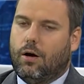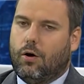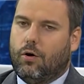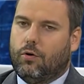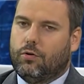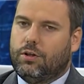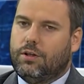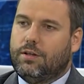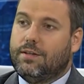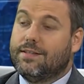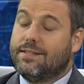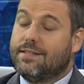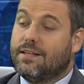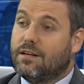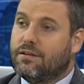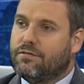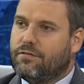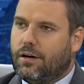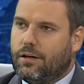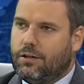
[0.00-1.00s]
oni
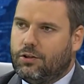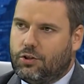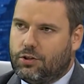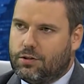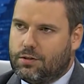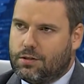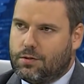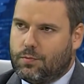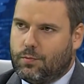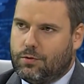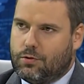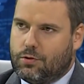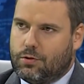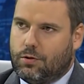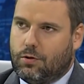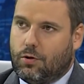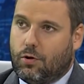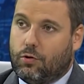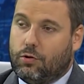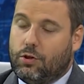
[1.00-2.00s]
zerwali się ze
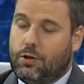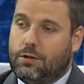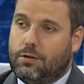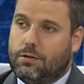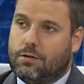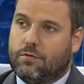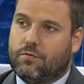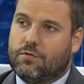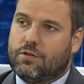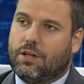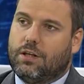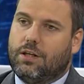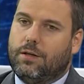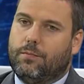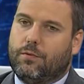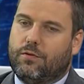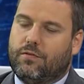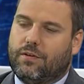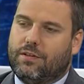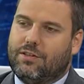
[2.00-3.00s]
smyczy. Oni są w
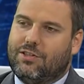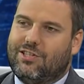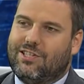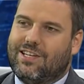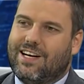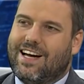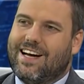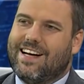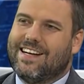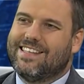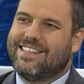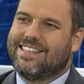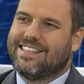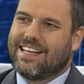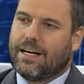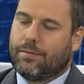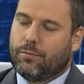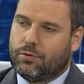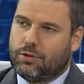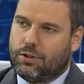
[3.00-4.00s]
stanie prowadzić
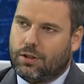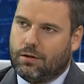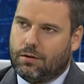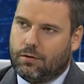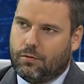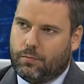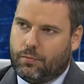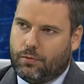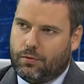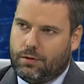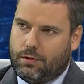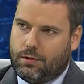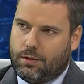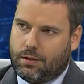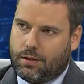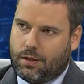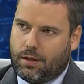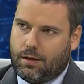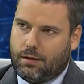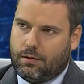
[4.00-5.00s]
samodzielną
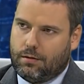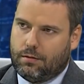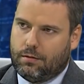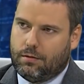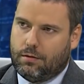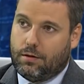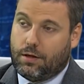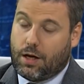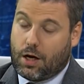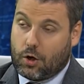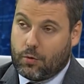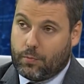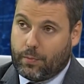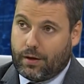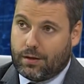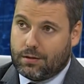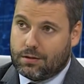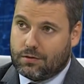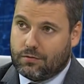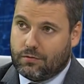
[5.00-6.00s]
politykę jako
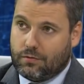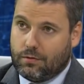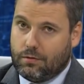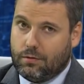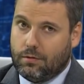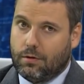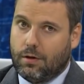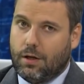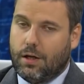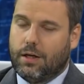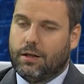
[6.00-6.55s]
państwo.